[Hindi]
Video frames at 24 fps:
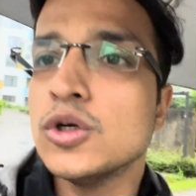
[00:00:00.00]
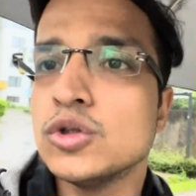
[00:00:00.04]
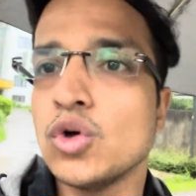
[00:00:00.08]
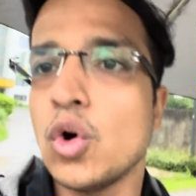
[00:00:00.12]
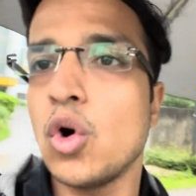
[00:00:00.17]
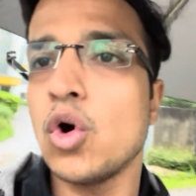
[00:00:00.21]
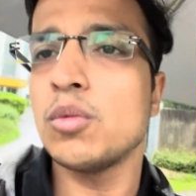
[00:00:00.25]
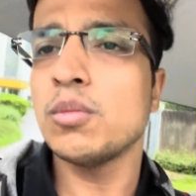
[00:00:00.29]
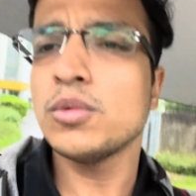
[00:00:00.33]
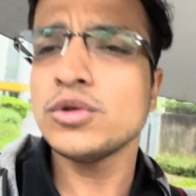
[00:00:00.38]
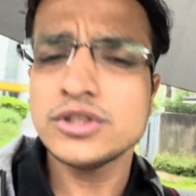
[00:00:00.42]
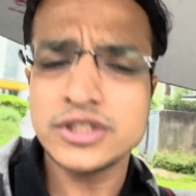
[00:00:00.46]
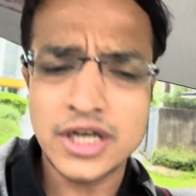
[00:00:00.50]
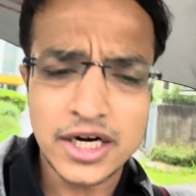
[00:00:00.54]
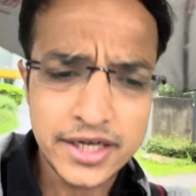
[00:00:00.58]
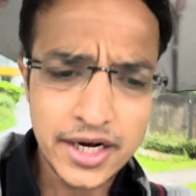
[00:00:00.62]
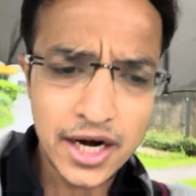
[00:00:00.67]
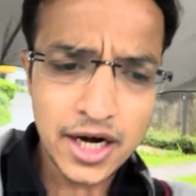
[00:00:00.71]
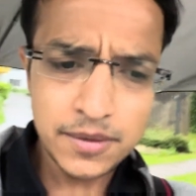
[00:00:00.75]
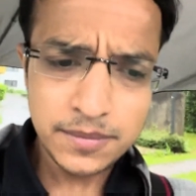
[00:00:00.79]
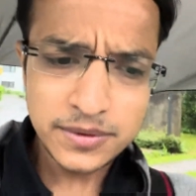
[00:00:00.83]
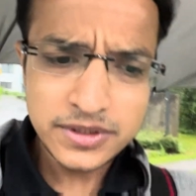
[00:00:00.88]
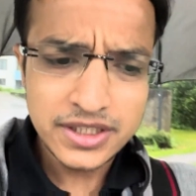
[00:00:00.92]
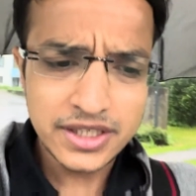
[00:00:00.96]
तो ऑलमोस्ट साढ़े
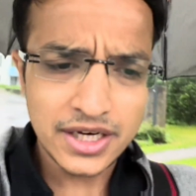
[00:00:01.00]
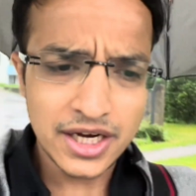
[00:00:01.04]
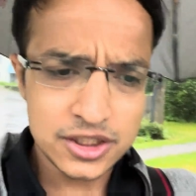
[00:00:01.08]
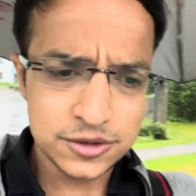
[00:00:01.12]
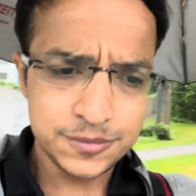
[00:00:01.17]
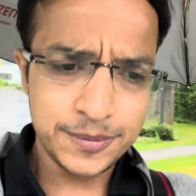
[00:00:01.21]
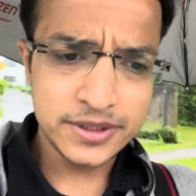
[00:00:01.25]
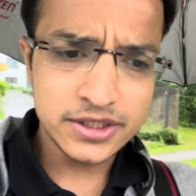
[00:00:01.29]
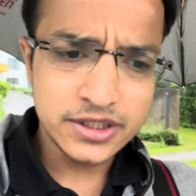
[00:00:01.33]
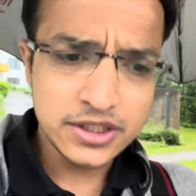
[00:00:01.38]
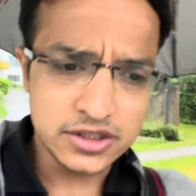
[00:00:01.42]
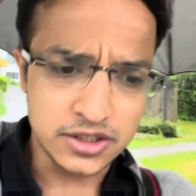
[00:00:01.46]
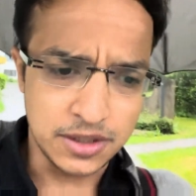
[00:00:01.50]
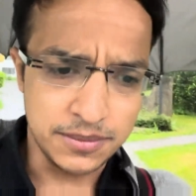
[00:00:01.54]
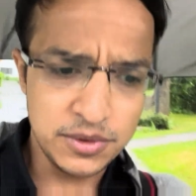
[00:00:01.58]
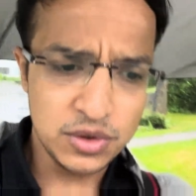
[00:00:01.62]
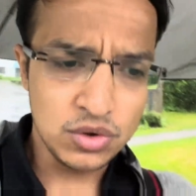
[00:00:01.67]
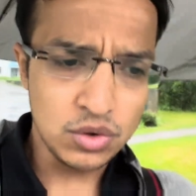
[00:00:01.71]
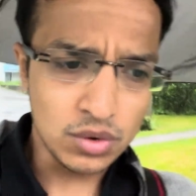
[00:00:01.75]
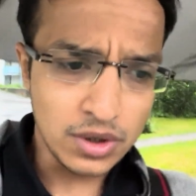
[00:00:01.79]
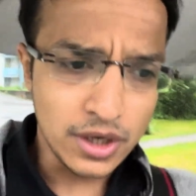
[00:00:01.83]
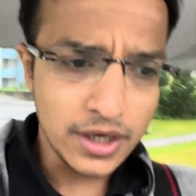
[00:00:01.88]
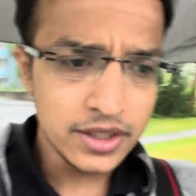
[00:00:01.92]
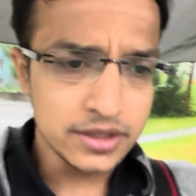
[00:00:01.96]
आठ बजे के आसपास का समय
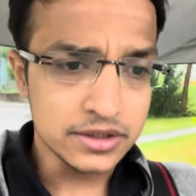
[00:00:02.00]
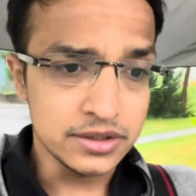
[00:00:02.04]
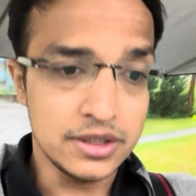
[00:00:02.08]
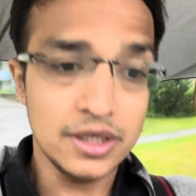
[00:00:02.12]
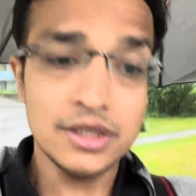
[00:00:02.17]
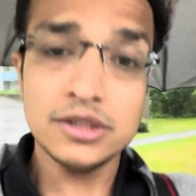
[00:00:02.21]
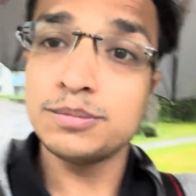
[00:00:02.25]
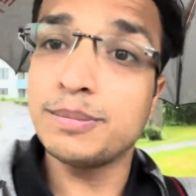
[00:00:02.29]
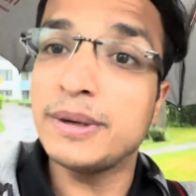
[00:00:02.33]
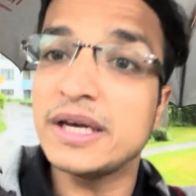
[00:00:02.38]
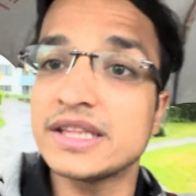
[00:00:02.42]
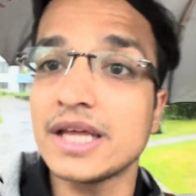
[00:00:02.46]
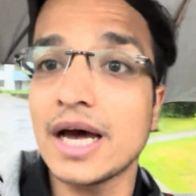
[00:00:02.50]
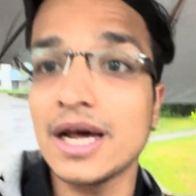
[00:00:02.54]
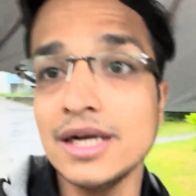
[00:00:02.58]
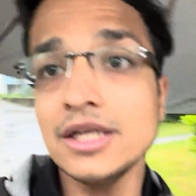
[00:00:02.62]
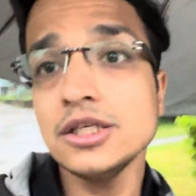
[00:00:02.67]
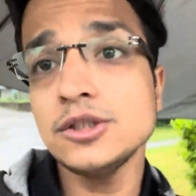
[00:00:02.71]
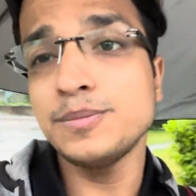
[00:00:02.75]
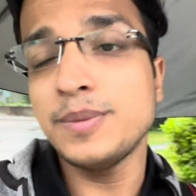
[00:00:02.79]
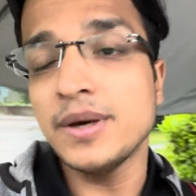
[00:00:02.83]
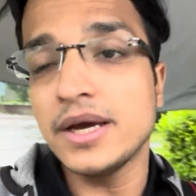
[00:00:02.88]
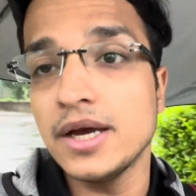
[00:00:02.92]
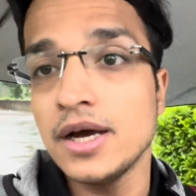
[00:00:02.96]
हो रहा है दस
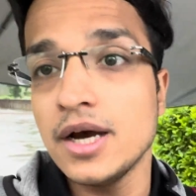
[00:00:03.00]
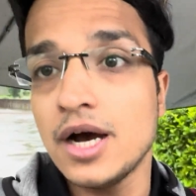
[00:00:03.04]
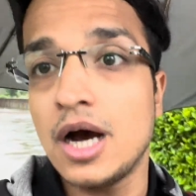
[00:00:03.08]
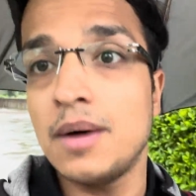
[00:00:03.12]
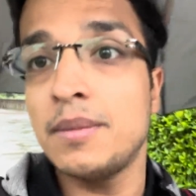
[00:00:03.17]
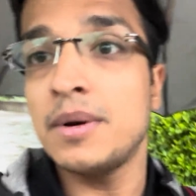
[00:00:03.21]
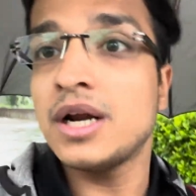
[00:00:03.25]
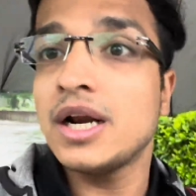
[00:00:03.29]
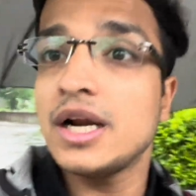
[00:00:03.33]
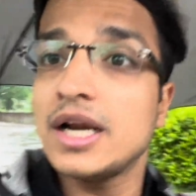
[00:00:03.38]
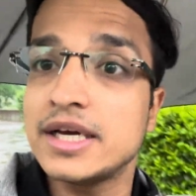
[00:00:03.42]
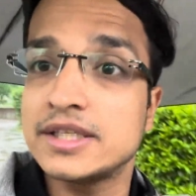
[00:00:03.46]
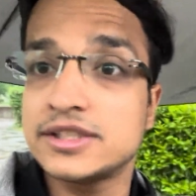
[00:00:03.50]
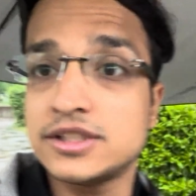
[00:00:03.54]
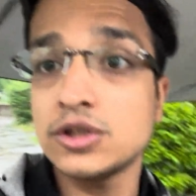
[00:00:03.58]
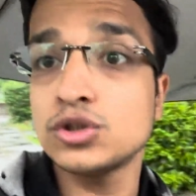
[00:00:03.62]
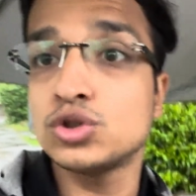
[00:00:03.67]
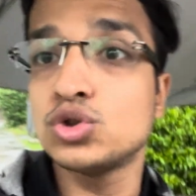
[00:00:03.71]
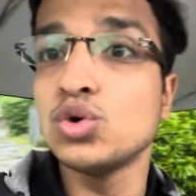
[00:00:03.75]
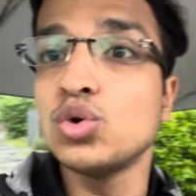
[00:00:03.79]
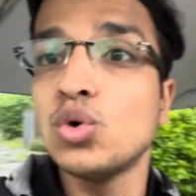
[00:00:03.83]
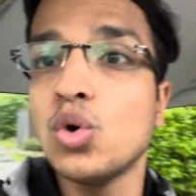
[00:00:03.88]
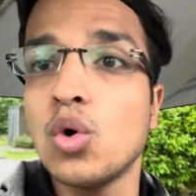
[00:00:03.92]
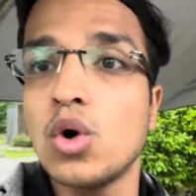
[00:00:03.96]
पैंतालीस पे हमारा लेक्चर
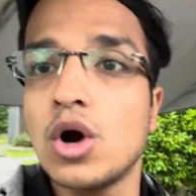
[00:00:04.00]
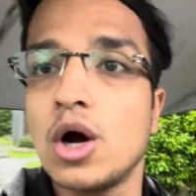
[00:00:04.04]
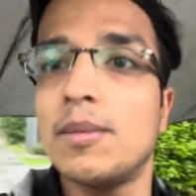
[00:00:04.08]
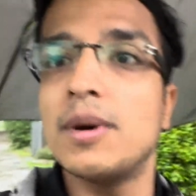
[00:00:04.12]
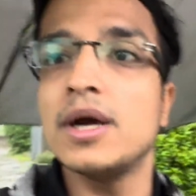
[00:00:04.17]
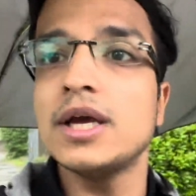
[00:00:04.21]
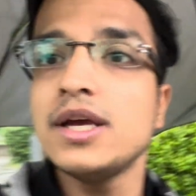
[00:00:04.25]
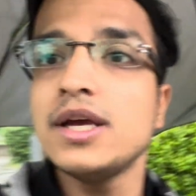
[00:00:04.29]
शुरू होगा भाई